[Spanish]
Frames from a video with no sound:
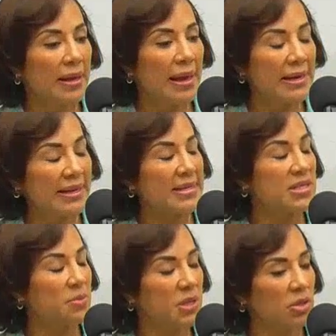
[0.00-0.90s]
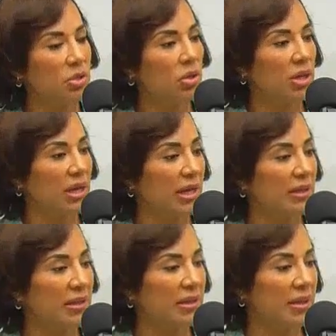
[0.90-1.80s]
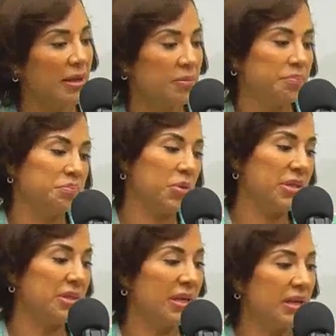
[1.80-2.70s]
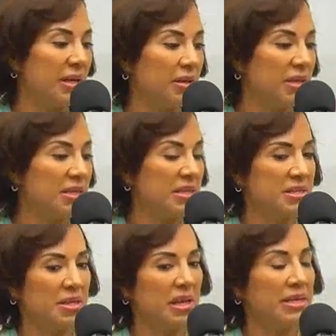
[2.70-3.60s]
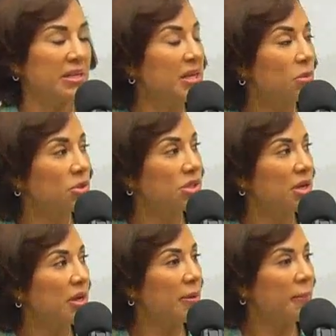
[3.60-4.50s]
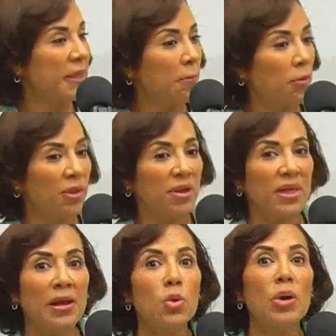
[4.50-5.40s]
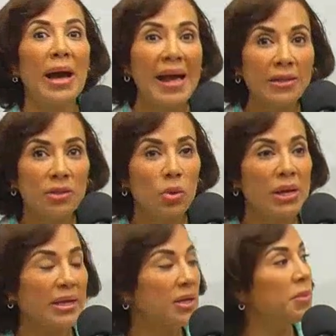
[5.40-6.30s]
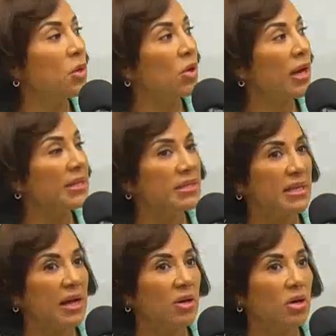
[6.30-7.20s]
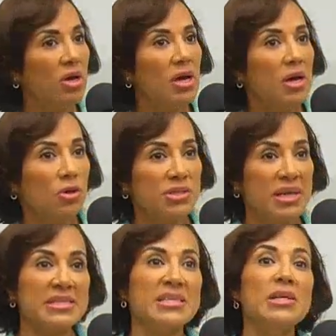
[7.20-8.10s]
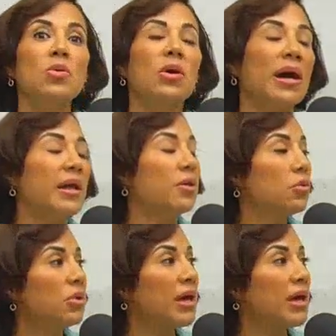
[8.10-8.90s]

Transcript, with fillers: crecimiento pues, de índices delictivos, de poder darle un alto al crimen organizado. O sea, sin lugar a duda,